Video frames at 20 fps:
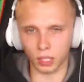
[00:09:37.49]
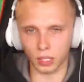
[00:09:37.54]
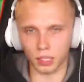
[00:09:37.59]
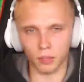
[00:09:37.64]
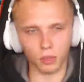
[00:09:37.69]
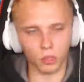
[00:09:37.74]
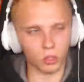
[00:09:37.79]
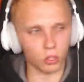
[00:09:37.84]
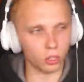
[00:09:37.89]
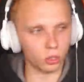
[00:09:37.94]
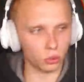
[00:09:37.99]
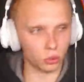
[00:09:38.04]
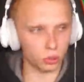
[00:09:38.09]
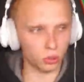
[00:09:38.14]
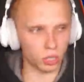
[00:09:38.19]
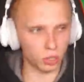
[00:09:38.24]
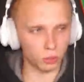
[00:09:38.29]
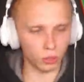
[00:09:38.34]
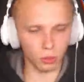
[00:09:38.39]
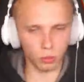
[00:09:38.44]
Ja nie wiem, czy nie
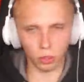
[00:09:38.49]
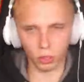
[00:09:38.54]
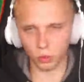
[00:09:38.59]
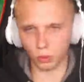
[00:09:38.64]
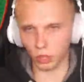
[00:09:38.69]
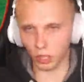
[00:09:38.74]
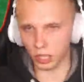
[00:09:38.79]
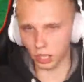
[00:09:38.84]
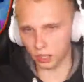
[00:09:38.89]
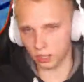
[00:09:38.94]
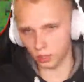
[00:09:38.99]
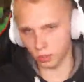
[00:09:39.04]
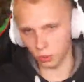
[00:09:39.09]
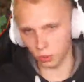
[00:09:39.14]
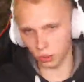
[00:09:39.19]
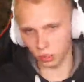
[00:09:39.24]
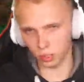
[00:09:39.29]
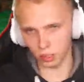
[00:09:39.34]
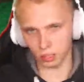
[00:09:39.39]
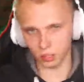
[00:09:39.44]
usunąłem tej modyfikacji w
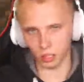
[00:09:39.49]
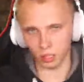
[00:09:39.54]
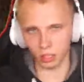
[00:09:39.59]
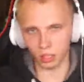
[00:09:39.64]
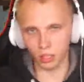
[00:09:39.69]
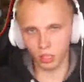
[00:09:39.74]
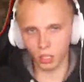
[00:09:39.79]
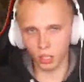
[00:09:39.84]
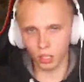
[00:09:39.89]
ogóle z gry.